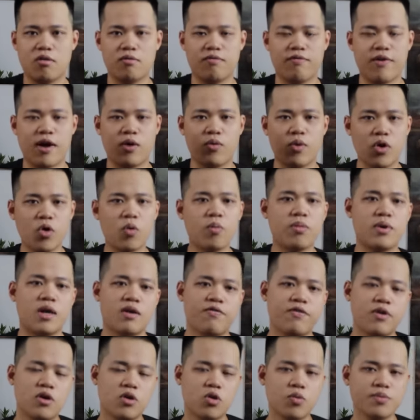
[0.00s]
Và cuối cùng
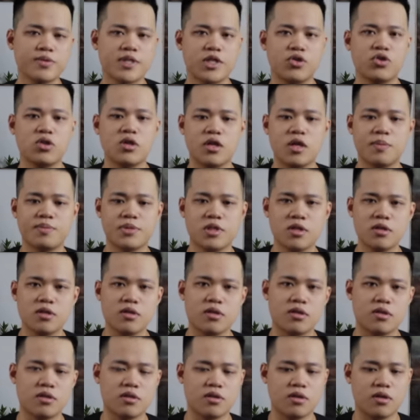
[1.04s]
là phân khúc dành cho người nghiệp dư,
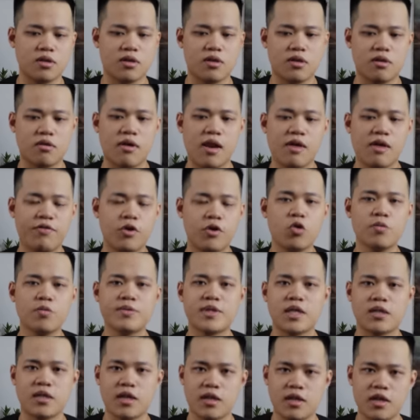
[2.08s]
đó là phân khúc
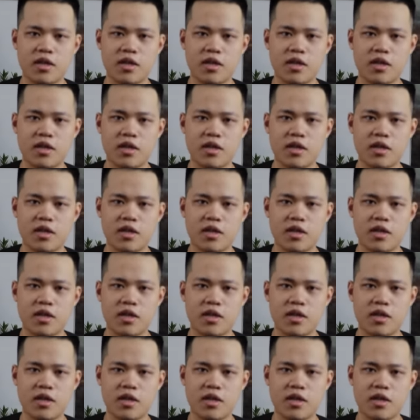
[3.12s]
rẻ tiền